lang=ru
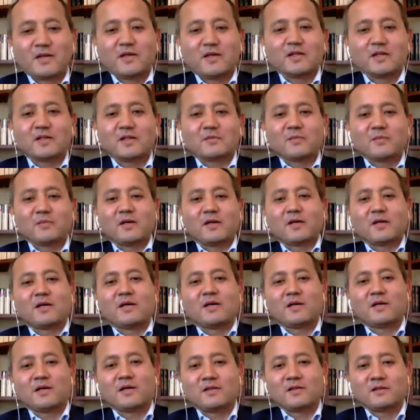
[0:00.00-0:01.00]
Летом
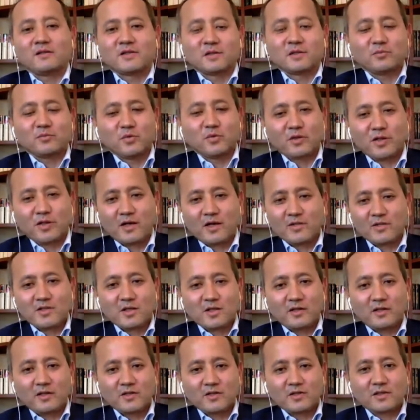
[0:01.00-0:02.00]
а, Интерпол
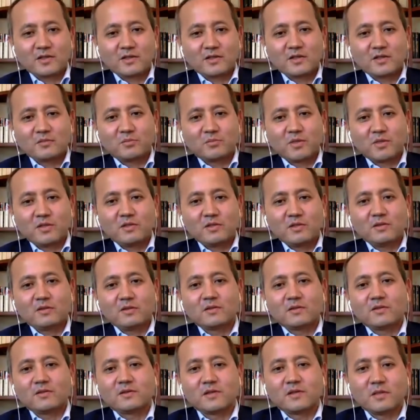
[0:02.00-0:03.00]
окончательное решение принял.
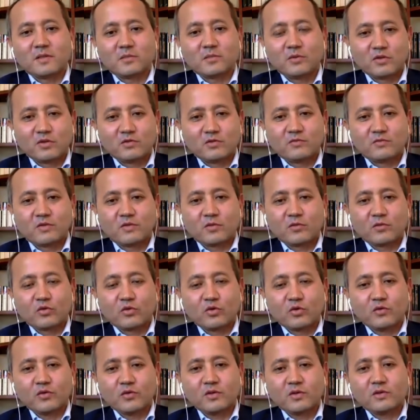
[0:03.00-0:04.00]
Я получил
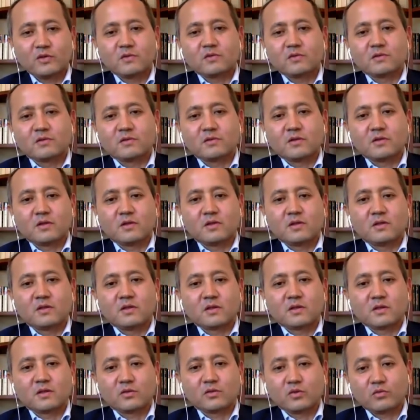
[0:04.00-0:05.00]
формулировки,
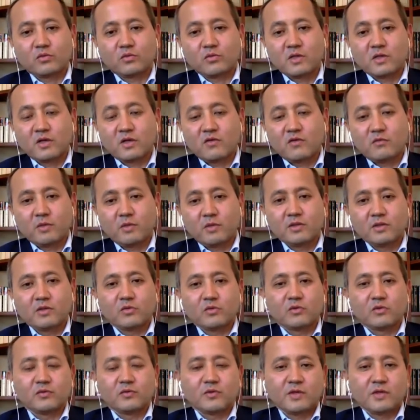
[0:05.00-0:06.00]
а, которые меня
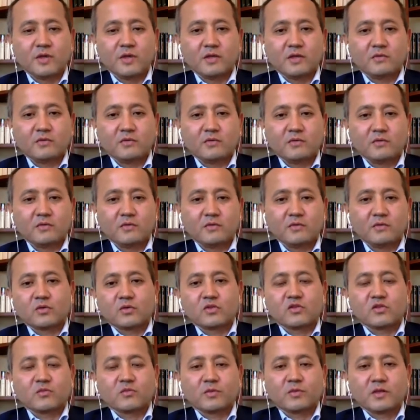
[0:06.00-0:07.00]
вполне удовлетворяют,
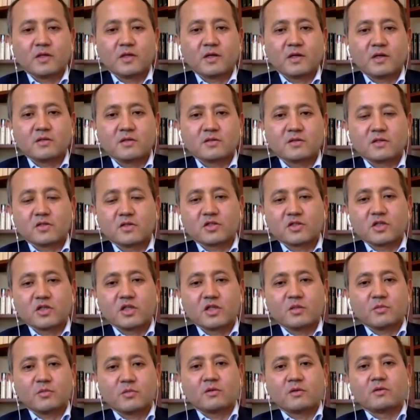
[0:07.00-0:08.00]
которые совпадают с
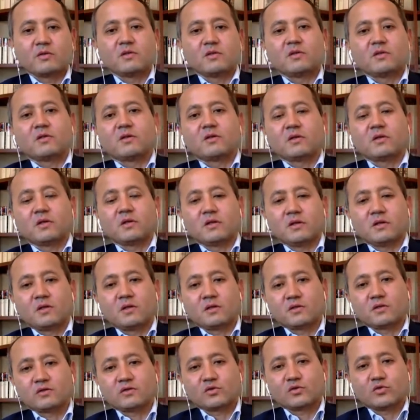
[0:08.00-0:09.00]
решениями
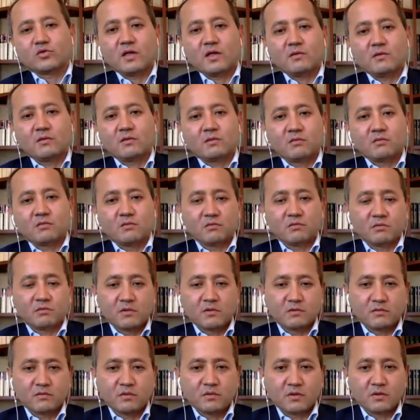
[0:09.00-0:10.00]
а, суда,
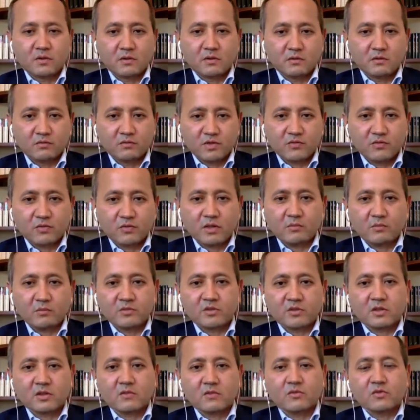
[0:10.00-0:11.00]
а, Высшего
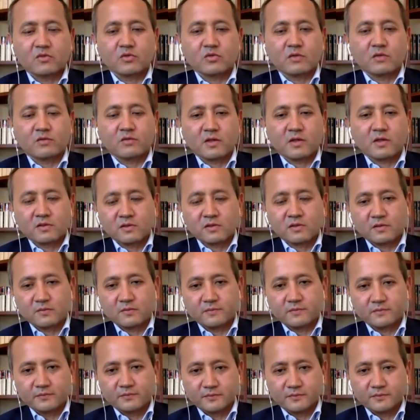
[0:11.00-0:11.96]
административного суда Франции.